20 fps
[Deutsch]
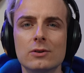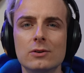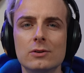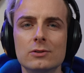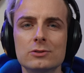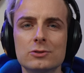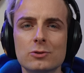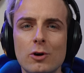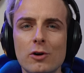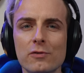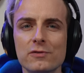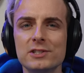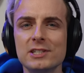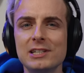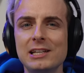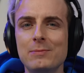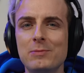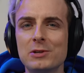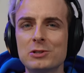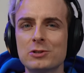so,
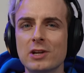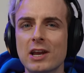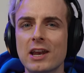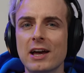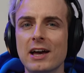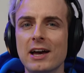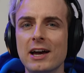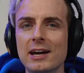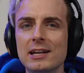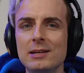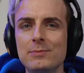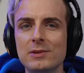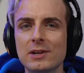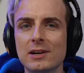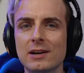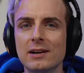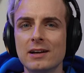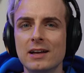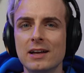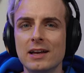offensichtlich bist du dann nach einem
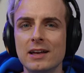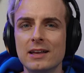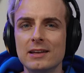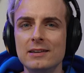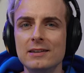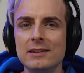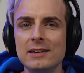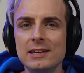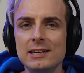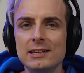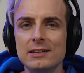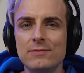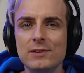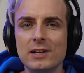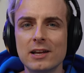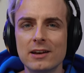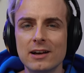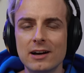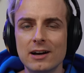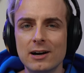Jahr nicht
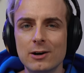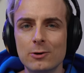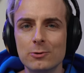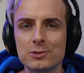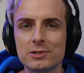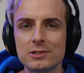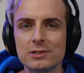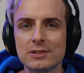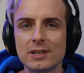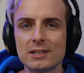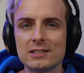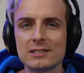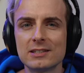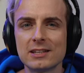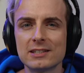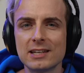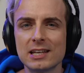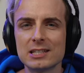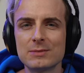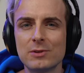wieder nach Hause. Das ist
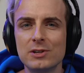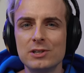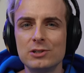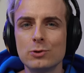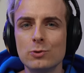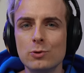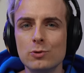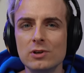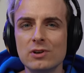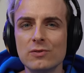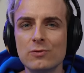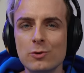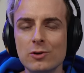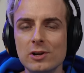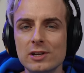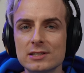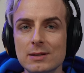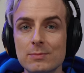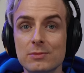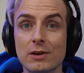jetzt erstmal nicht
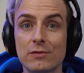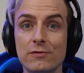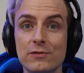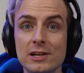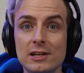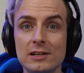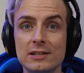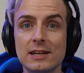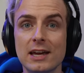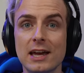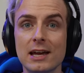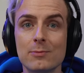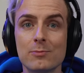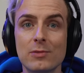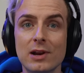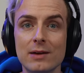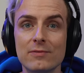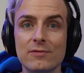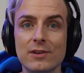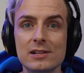ungewöhnlich. Es gibt ja viele, die hängen
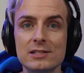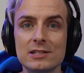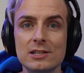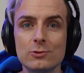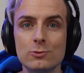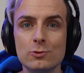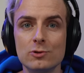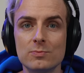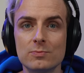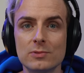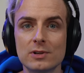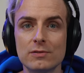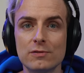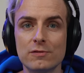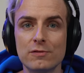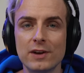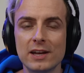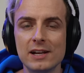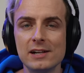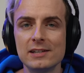bleiben, weil es ihnen gut
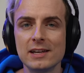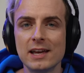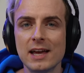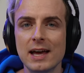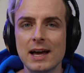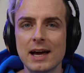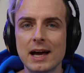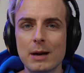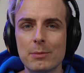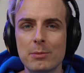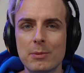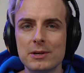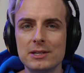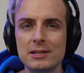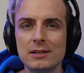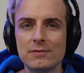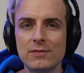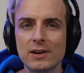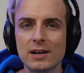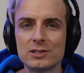gefällt. Aber bei
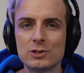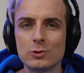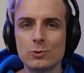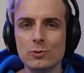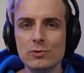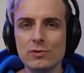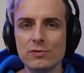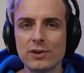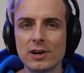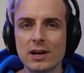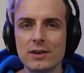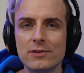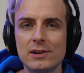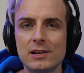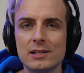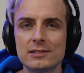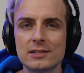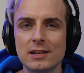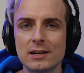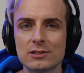dir war es
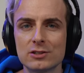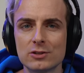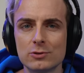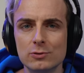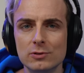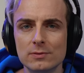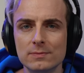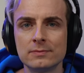unfreiwillig, sagst du.